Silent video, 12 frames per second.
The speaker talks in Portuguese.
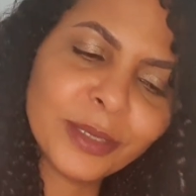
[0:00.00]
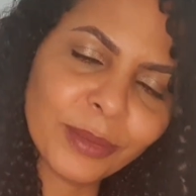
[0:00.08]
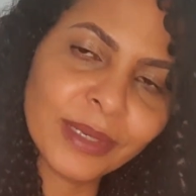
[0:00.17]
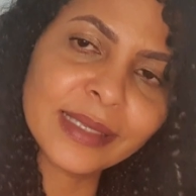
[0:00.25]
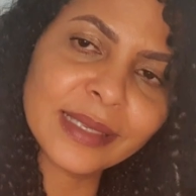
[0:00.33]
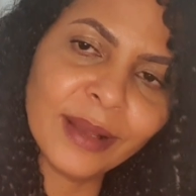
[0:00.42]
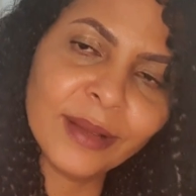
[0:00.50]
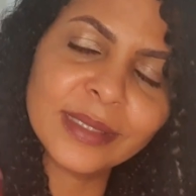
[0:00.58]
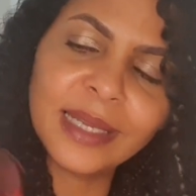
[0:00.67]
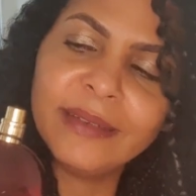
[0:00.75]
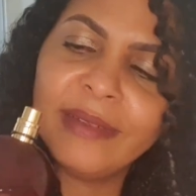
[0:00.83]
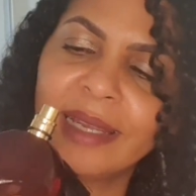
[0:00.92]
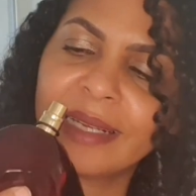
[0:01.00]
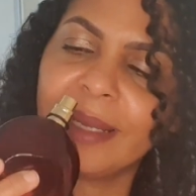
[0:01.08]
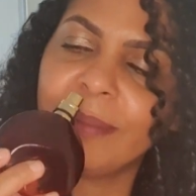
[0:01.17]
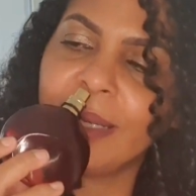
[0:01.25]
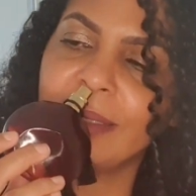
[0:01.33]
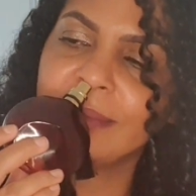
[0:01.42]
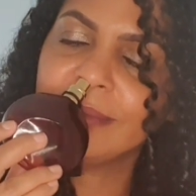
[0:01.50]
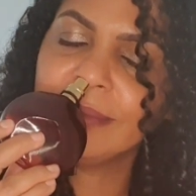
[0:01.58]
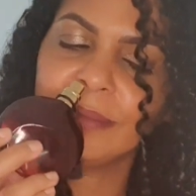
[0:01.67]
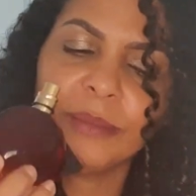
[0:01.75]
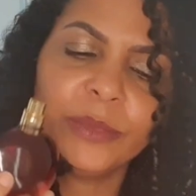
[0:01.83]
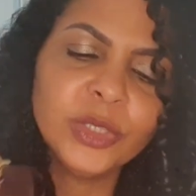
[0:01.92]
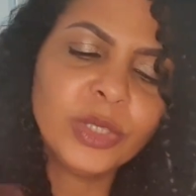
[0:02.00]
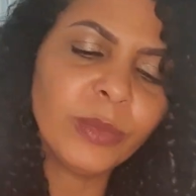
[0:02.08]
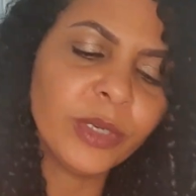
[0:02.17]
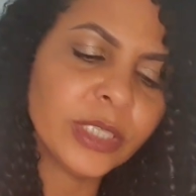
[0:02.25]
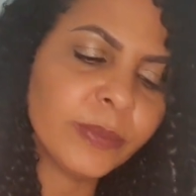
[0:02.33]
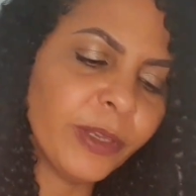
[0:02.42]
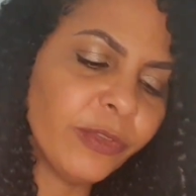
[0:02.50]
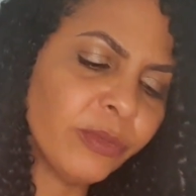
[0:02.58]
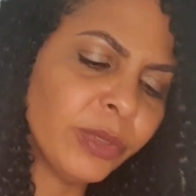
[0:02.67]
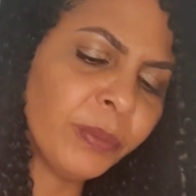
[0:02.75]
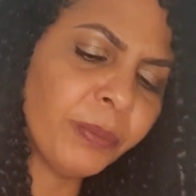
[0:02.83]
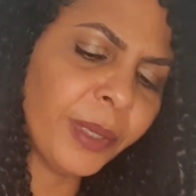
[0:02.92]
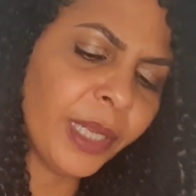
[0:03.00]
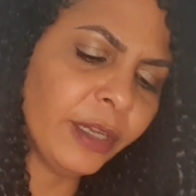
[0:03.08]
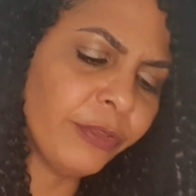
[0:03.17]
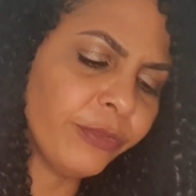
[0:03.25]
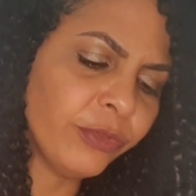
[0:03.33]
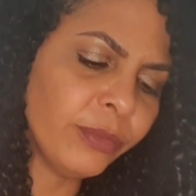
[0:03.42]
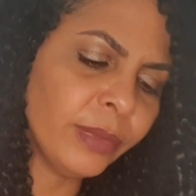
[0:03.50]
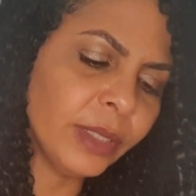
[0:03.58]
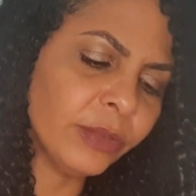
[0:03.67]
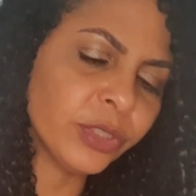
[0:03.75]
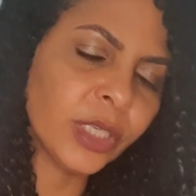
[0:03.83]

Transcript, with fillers: Se eu começar a usar, ele vai acabar. Muito bom esse perfume, um perfumão,